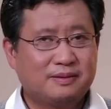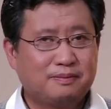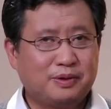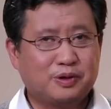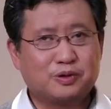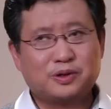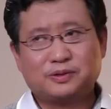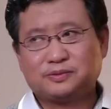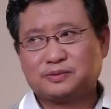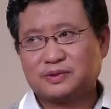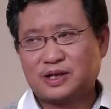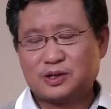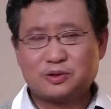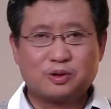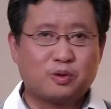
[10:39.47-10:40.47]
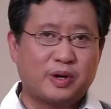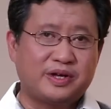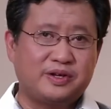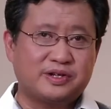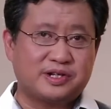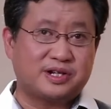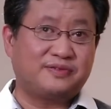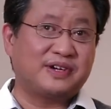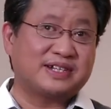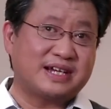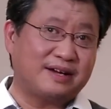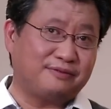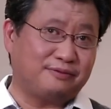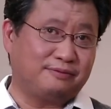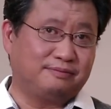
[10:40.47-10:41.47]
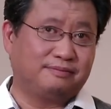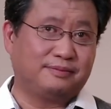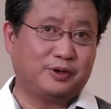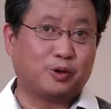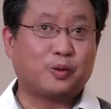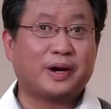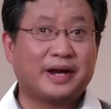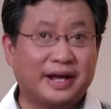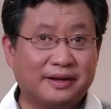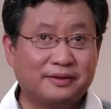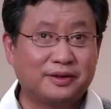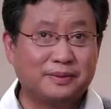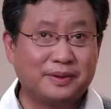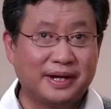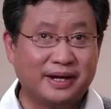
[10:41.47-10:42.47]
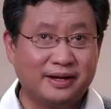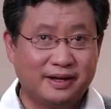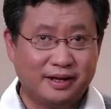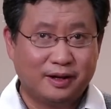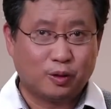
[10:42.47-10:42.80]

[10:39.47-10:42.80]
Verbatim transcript: 比如说他说关于释放战俘有关联，对不对？